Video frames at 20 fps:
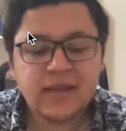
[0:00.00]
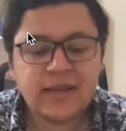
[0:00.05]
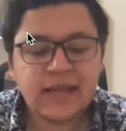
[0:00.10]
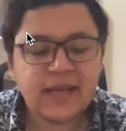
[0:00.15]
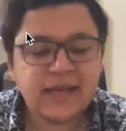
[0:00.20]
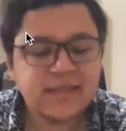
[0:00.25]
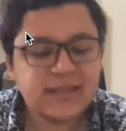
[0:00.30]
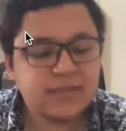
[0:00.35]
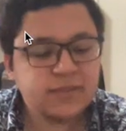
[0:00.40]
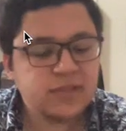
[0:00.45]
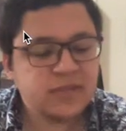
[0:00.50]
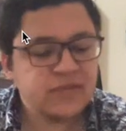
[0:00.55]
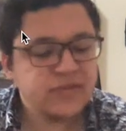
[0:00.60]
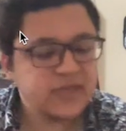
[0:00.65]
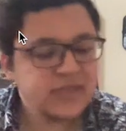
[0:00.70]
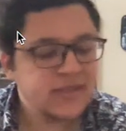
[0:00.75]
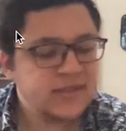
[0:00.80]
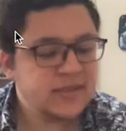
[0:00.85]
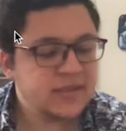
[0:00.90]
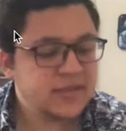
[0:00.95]
اكسبتد في
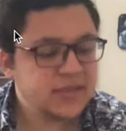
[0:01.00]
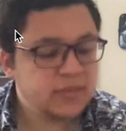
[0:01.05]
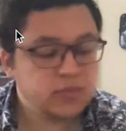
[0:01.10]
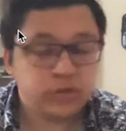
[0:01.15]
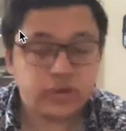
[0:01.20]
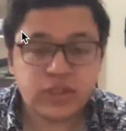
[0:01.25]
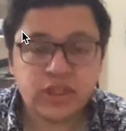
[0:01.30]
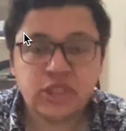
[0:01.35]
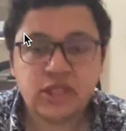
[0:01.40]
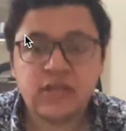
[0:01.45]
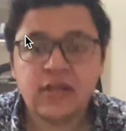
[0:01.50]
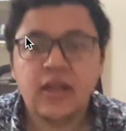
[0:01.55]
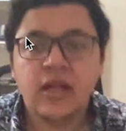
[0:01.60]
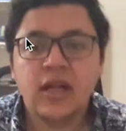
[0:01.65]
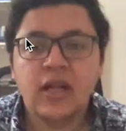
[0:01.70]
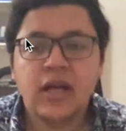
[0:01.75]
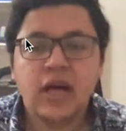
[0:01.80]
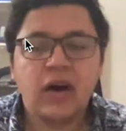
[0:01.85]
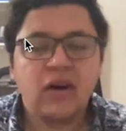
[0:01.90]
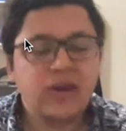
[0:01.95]
ريزيدنسي بوزيشن
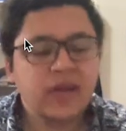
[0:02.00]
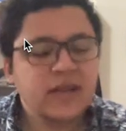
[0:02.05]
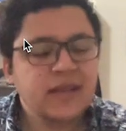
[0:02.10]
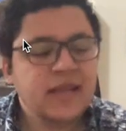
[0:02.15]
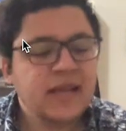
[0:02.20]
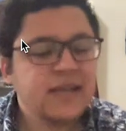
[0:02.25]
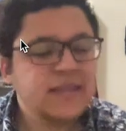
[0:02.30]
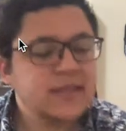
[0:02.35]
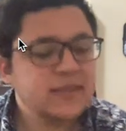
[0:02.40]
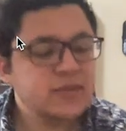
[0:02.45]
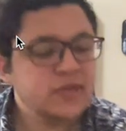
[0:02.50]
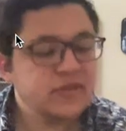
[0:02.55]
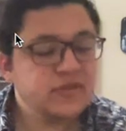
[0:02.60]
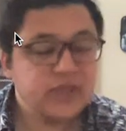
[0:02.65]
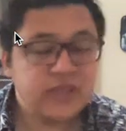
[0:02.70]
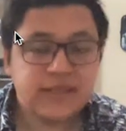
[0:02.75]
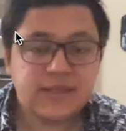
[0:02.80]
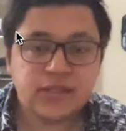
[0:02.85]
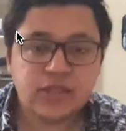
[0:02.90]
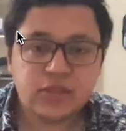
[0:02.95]
او ان انت اكسبتد في
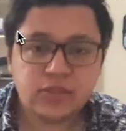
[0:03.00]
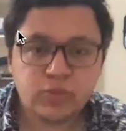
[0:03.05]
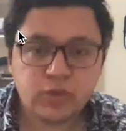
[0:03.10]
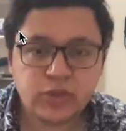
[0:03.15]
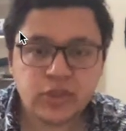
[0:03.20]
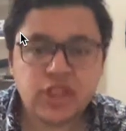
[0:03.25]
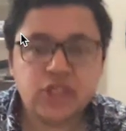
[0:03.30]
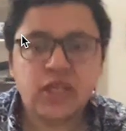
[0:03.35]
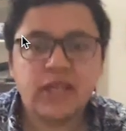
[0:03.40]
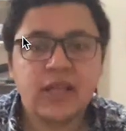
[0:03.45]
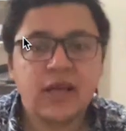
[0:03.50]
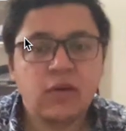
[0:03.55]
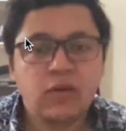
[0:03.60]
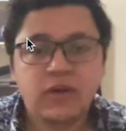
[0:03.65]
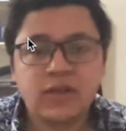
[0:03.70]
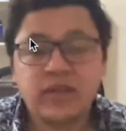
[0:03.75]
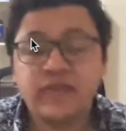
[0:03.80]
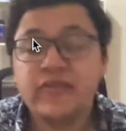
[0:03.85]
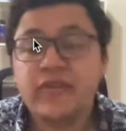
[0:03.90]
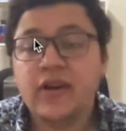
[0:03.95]
ريسيرش بوزيشن او
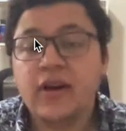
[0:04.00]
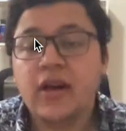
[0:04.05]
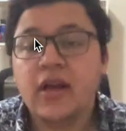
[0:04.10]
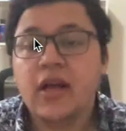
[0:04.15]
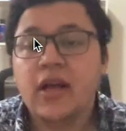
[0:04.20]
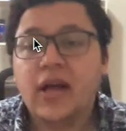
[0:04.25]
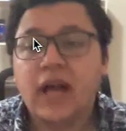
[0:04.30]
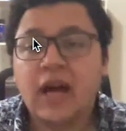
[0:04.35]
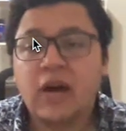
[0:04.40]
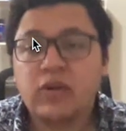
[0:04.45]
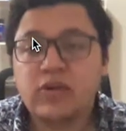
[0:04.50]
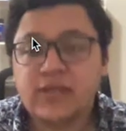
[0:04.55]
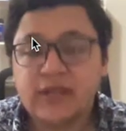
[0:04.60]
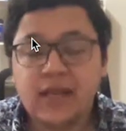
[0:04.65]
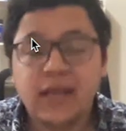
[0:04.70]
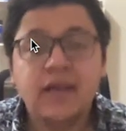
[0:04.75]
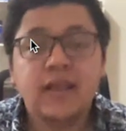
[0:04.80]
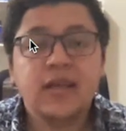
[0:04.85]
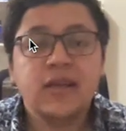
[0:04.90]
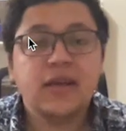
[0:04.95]
وات ايفر او
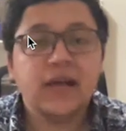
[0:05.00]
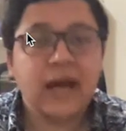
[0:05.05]
تريننج